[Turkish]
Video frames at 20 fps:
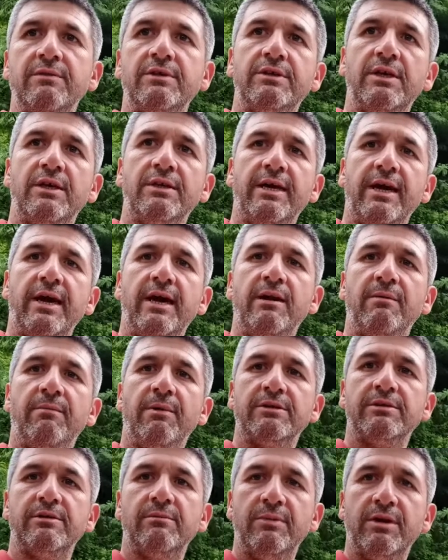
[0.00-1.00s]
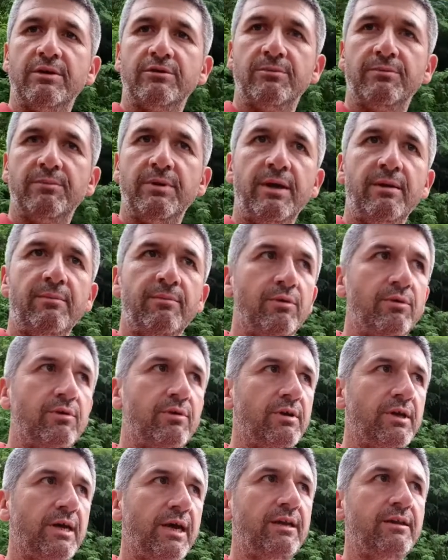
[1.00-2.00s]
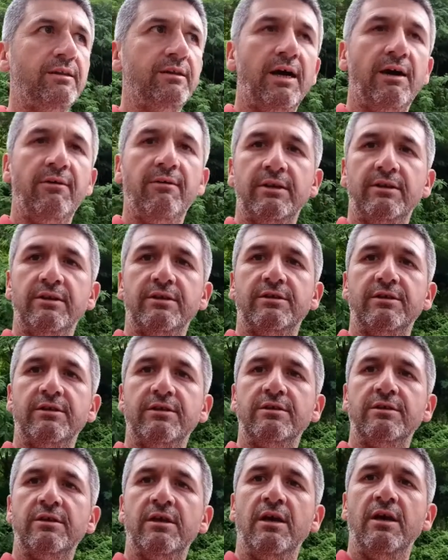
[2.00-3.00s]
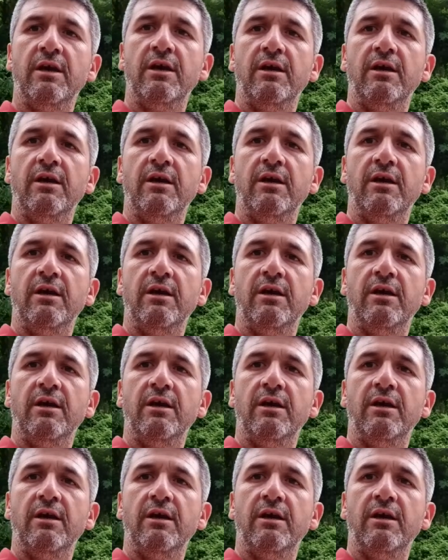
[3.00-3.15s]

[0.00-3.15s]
işte değerli basın mensupları buyurun gelin davetlisiniz.